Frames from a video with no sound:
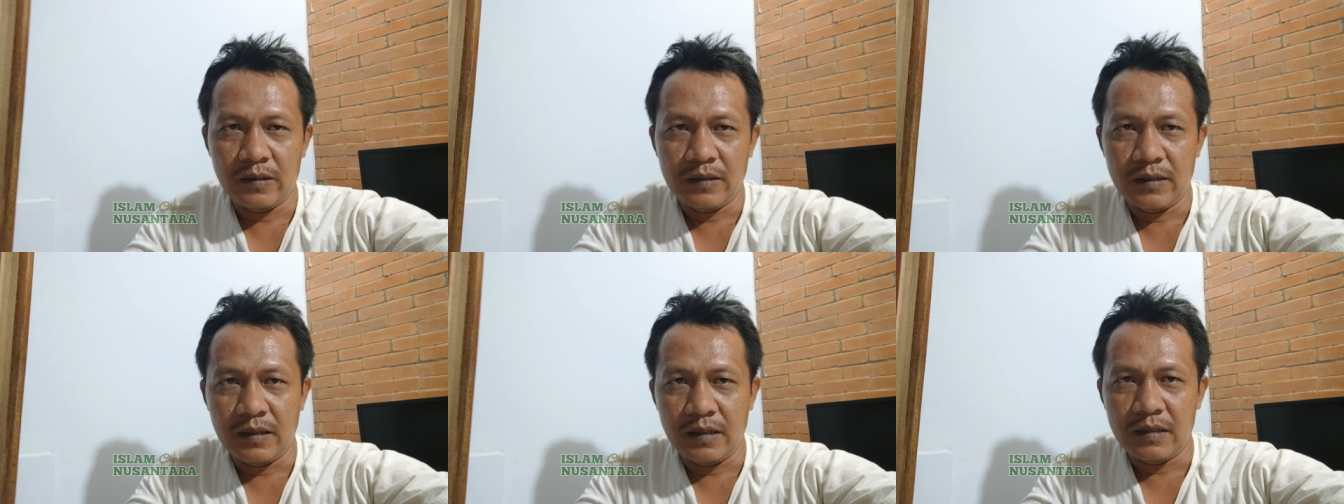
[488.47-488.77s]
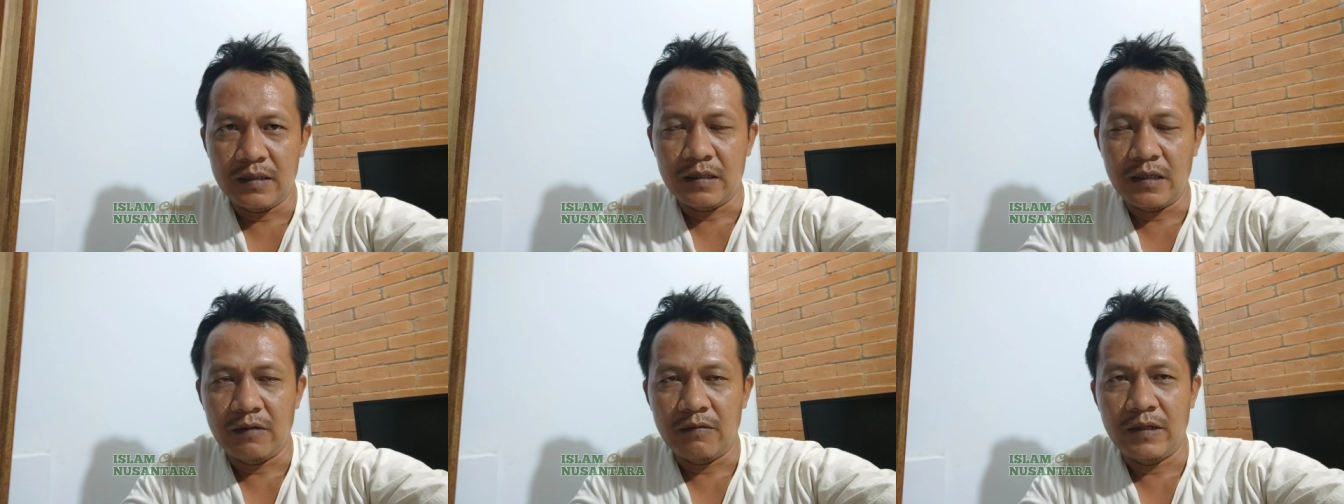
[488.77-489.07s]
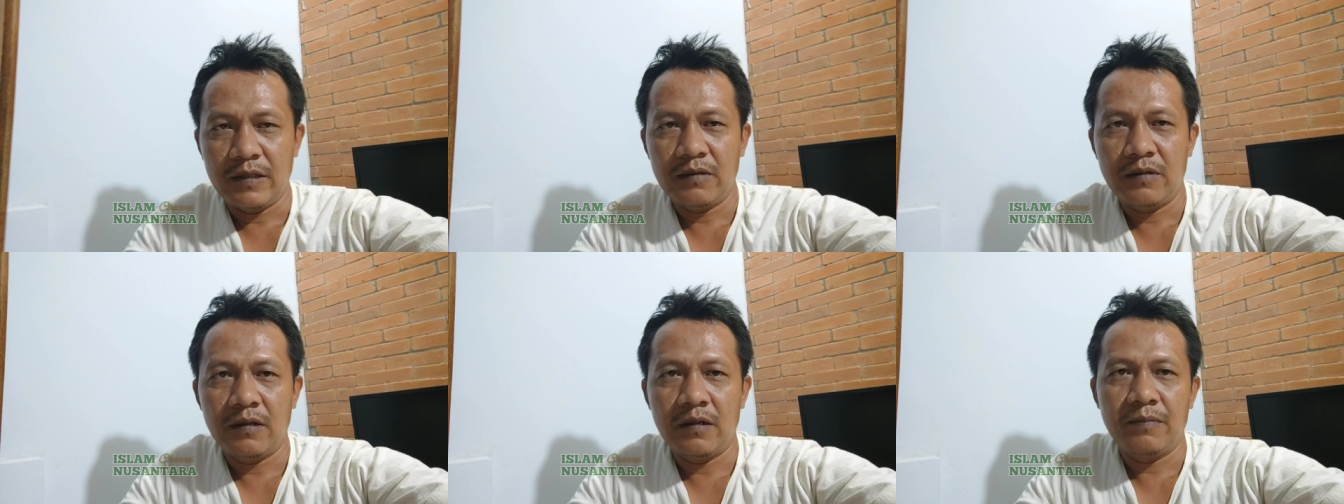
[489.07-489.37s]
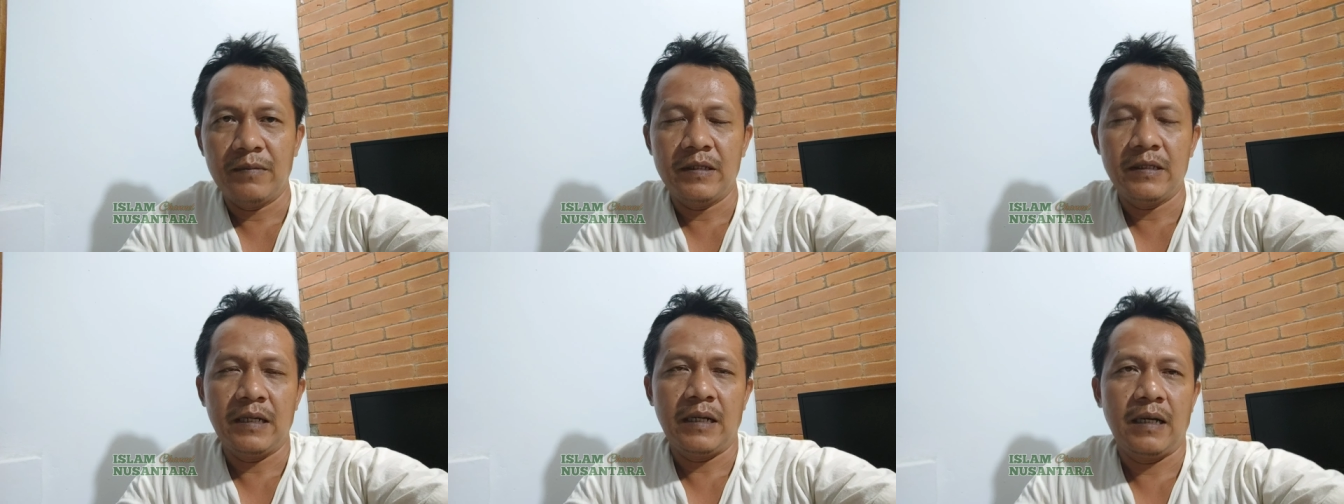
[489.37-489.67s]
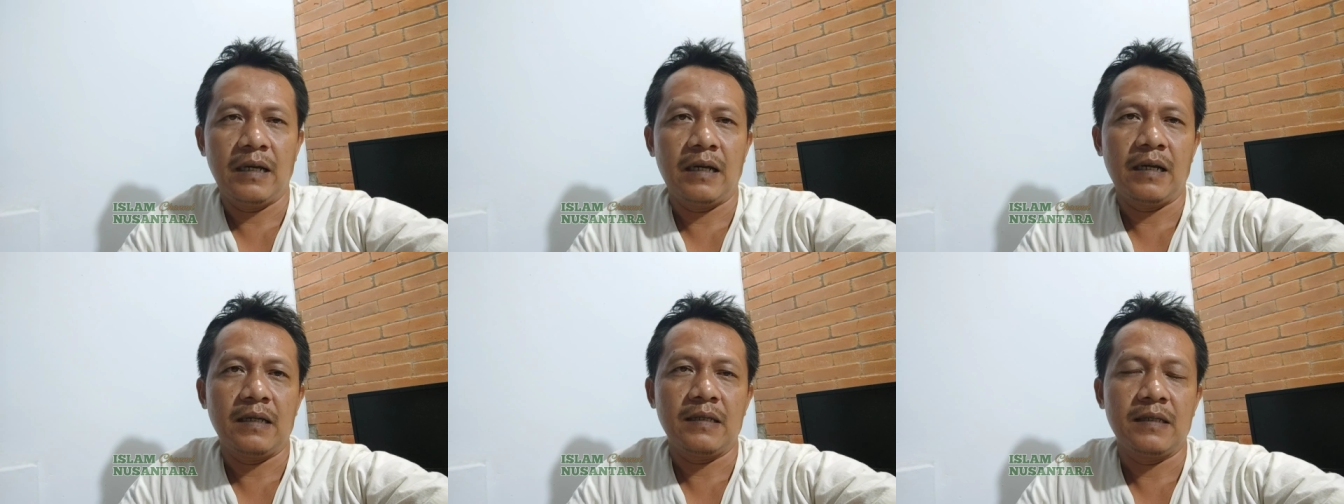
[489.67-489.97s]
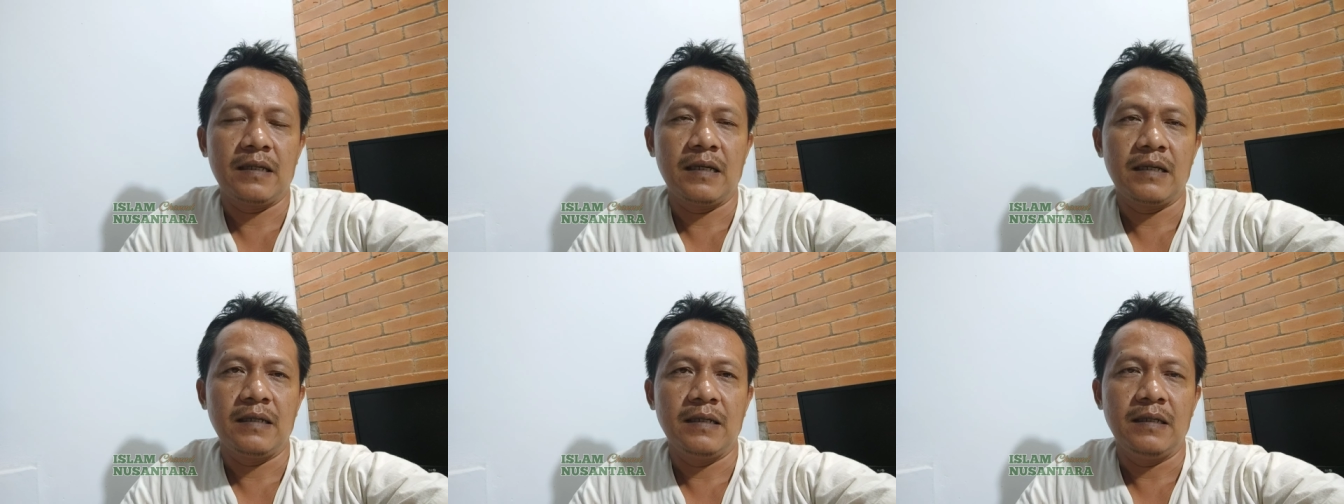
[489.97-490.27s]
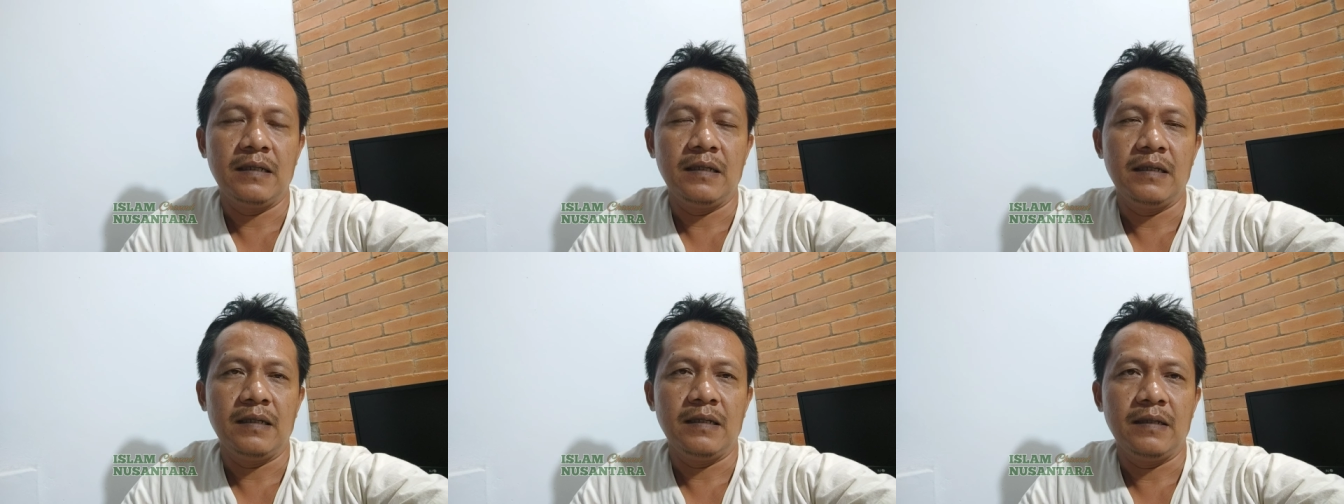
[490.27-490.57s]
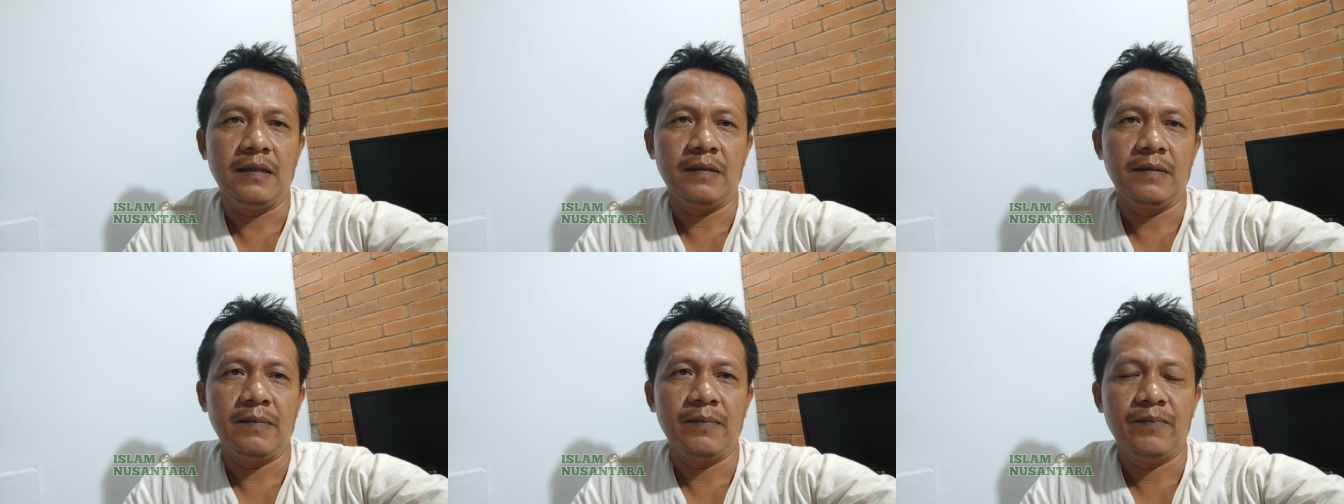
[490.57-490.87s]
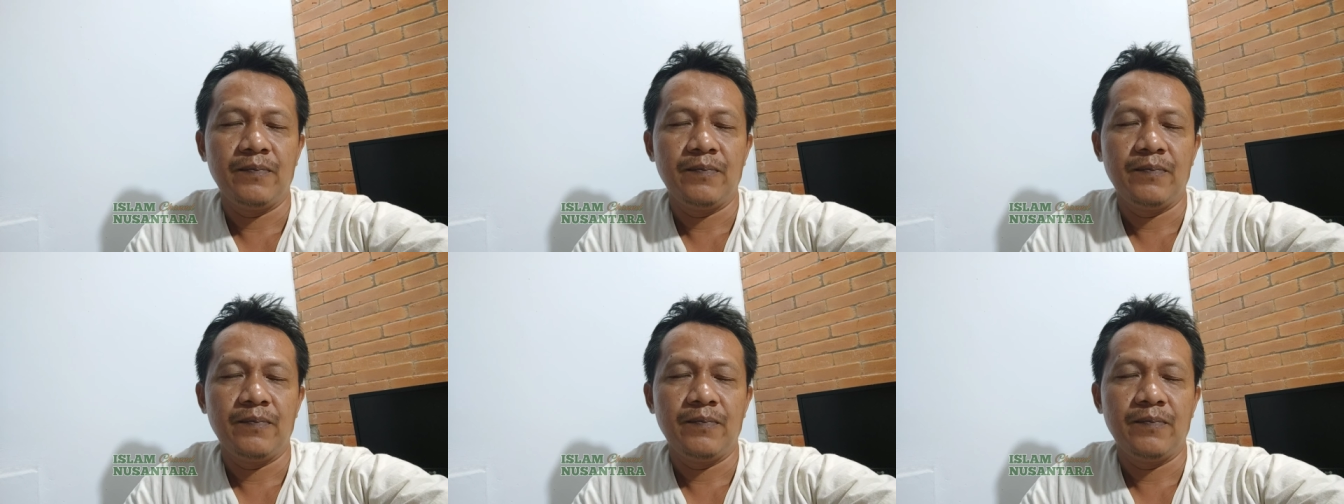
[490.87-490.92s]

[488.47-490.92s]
istilah Jawa itu namanya ngerasani ya ini